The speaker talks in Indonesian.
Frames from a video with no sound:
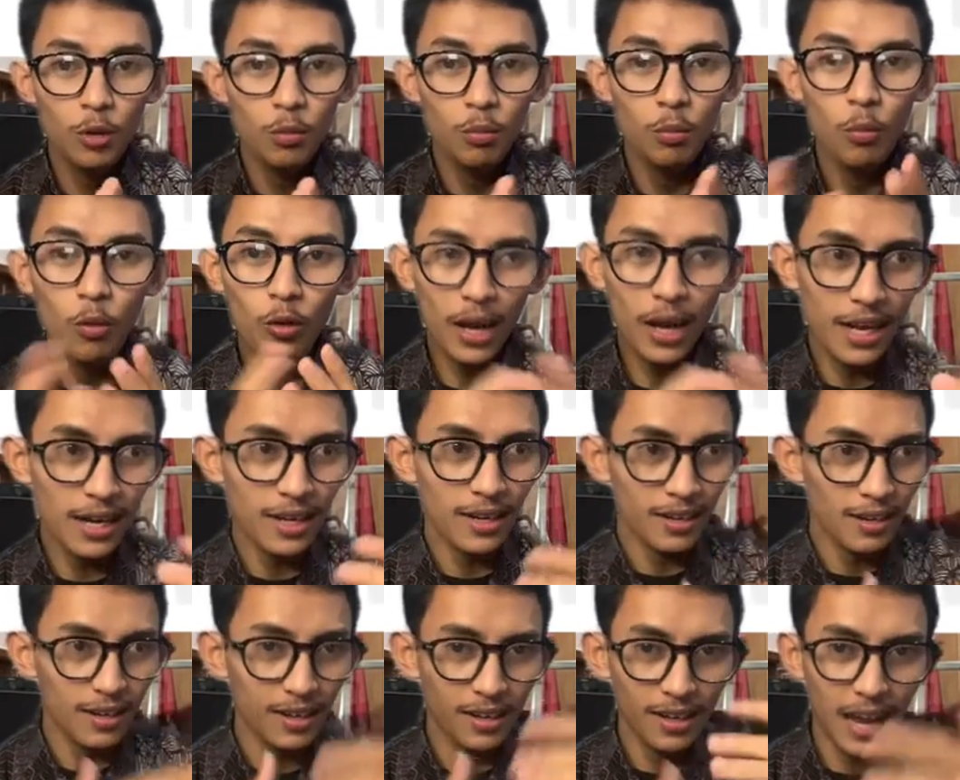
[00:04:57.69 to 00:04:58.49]

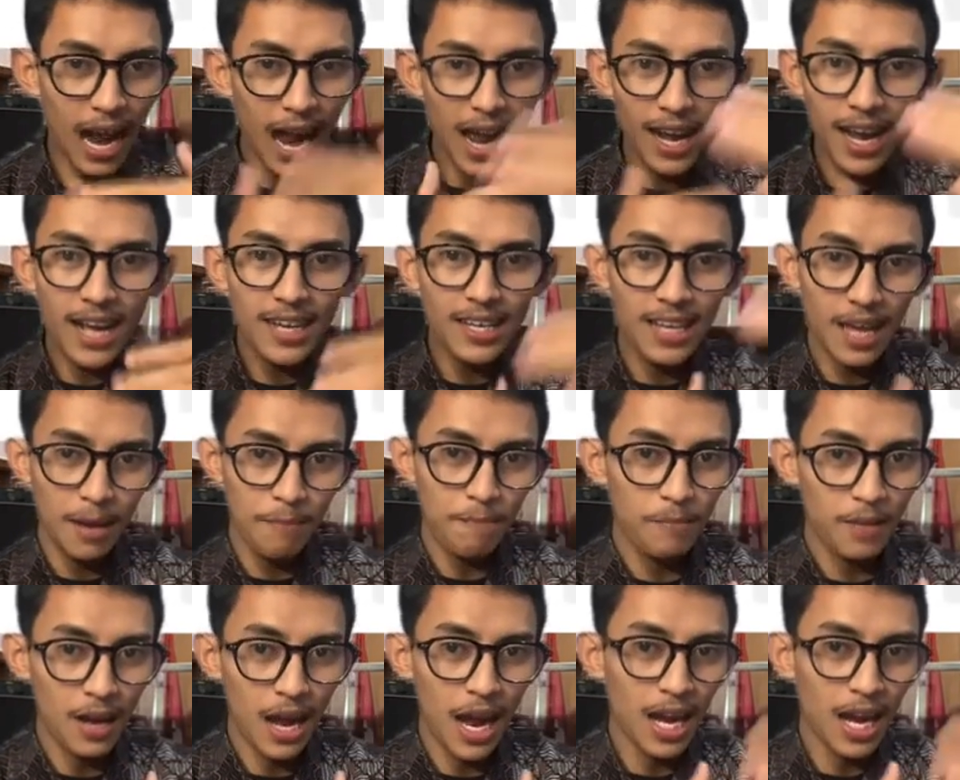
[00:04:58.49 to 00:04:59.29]
bukan nggak ada
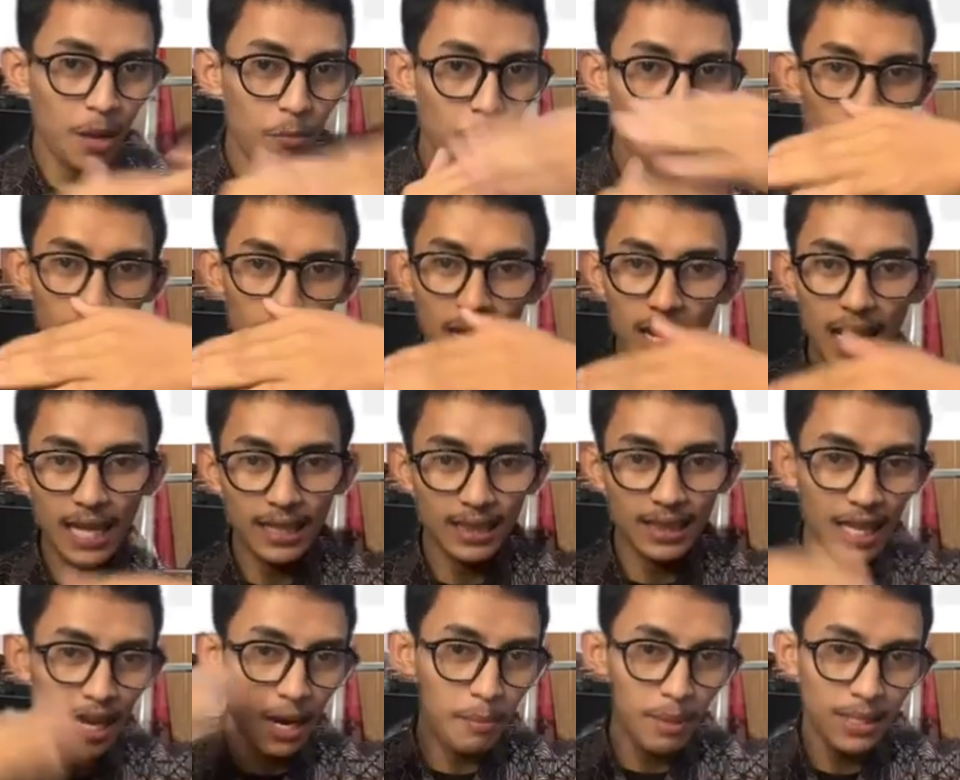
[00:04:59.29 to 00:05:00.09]
gap, nggak ada border
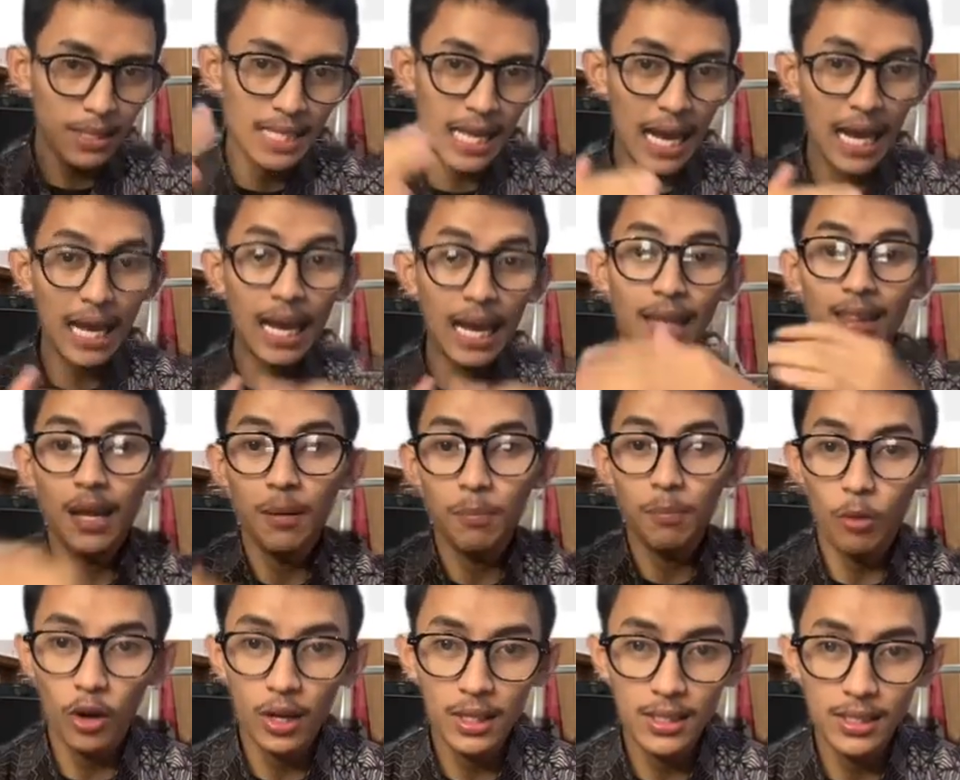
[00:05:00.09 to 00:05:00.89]
antara masyarakat
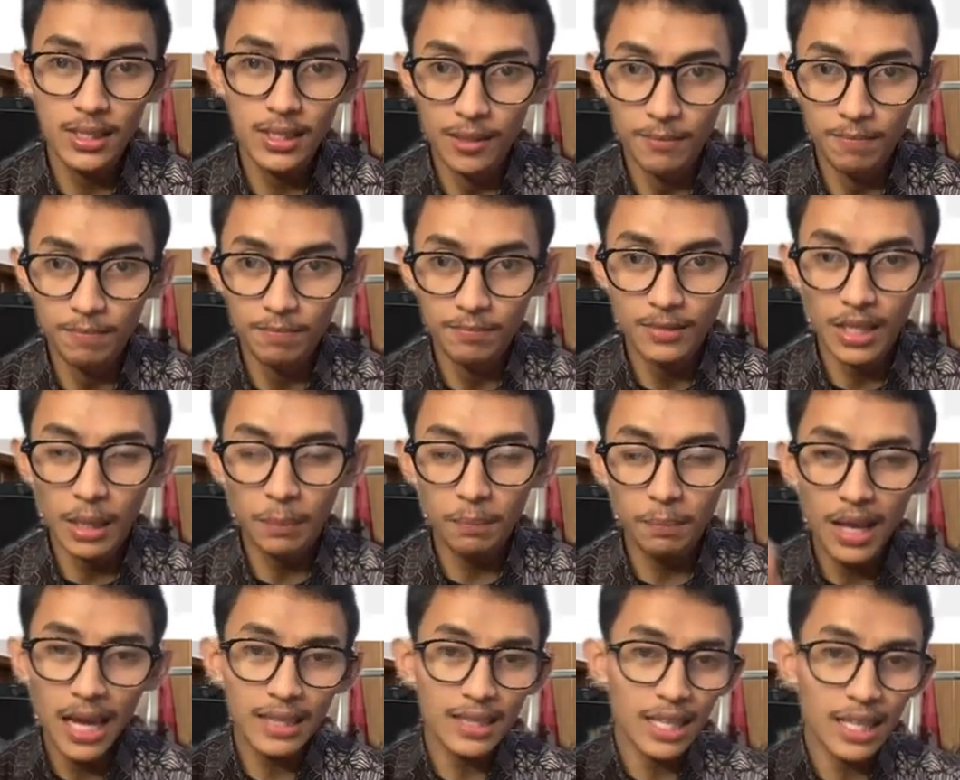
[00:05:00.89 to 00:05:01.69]
dan polisi,
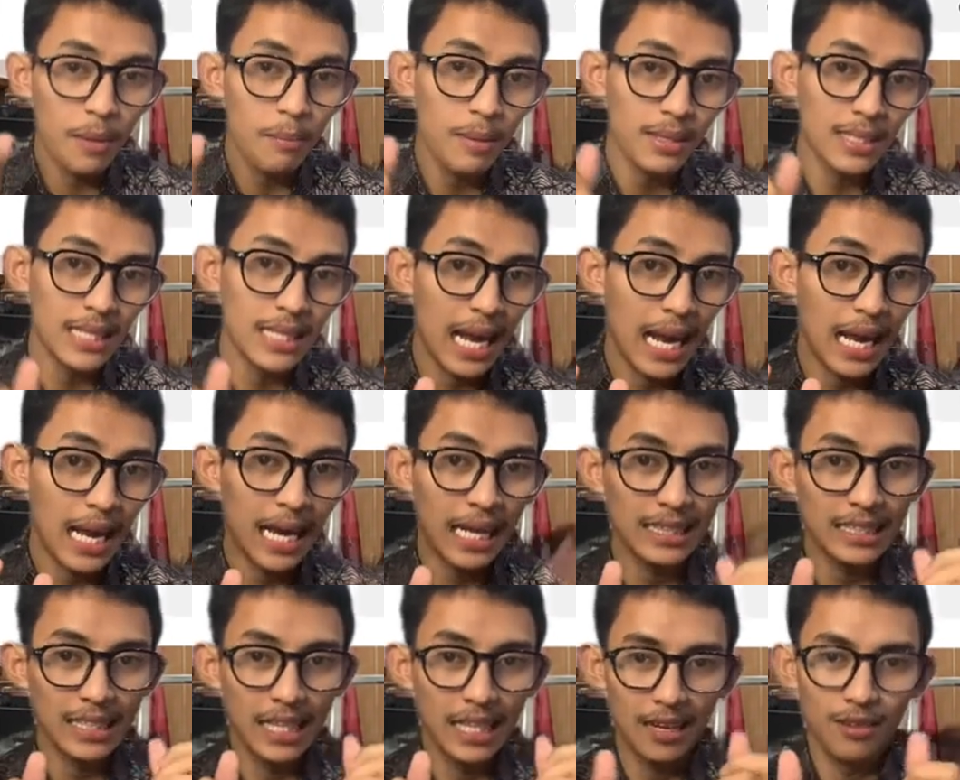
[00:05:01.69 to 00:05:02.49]
tapi antara
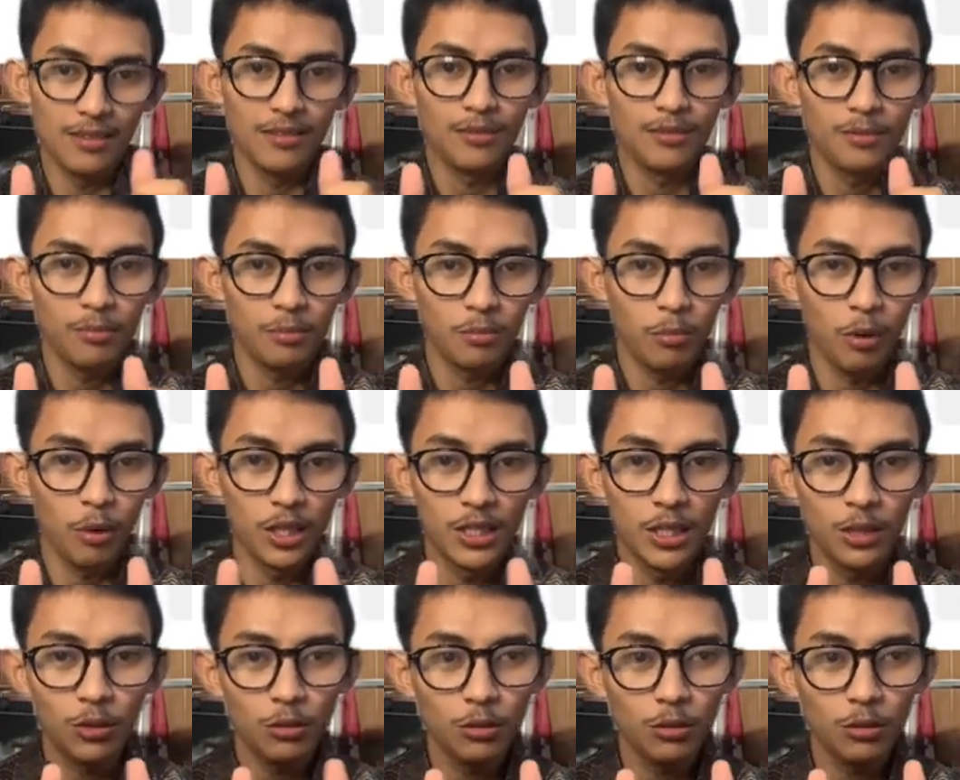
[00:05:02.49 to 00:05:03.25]
masyarakat dan polisi